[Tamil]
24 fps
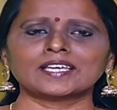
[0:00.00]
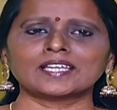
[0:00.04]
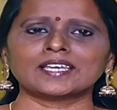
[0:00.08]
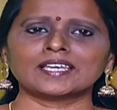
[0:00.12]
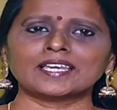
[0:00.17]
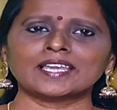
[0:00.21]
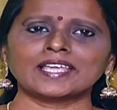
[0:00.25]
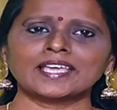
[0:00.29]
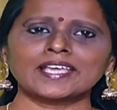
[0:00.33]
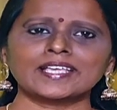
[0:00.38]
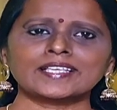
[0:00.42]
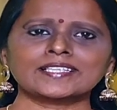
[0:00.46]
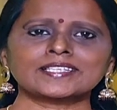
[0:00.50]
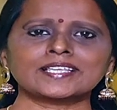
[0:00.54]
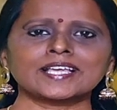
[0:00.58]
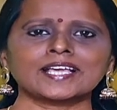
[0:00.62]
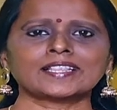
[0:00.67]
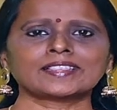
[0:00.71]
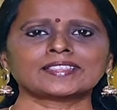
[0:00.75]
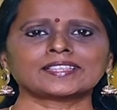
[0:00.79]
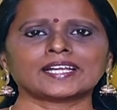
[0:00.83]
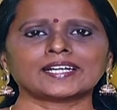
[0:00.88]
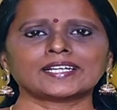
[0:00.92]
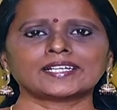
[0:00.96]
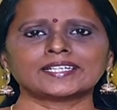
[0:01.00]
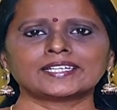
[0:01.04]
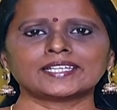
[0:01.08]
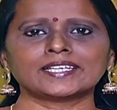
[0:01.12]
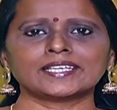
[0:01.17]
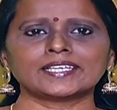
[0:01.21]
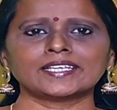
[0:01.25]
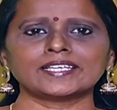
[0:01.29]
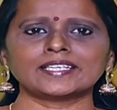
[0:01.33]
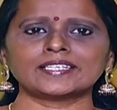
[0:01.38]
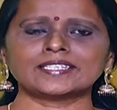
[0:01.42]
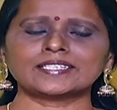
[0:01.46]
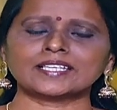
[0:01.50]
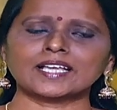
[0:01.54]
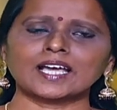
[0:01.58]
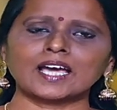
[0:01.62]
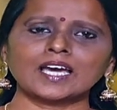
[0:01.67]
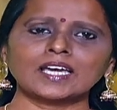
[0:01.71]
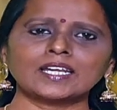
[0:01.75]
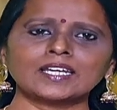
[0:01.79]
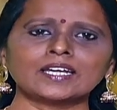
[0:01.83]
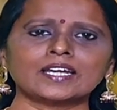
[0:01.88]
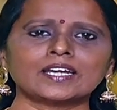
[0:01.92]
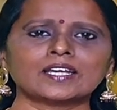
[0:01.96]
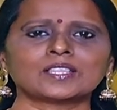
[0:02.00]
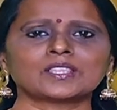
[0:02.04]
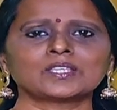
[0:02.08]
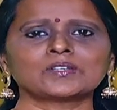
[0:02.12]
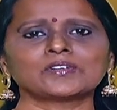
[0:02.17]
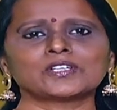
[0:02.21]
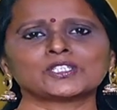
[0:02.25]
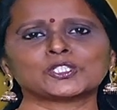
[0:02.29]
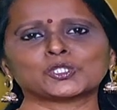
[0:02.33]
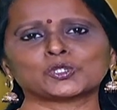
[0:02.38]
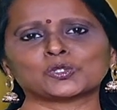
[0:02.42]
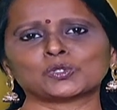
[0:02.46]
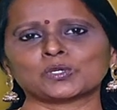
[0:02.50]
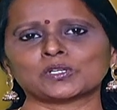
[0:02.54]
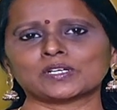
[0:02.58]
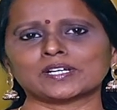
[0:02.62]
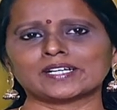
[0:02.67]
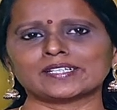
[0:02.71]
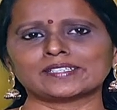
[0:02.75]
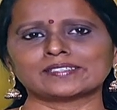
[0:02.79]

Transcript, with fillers: லேசாக தட்டி சாறு எடுத்து வச்சுக்கோங்க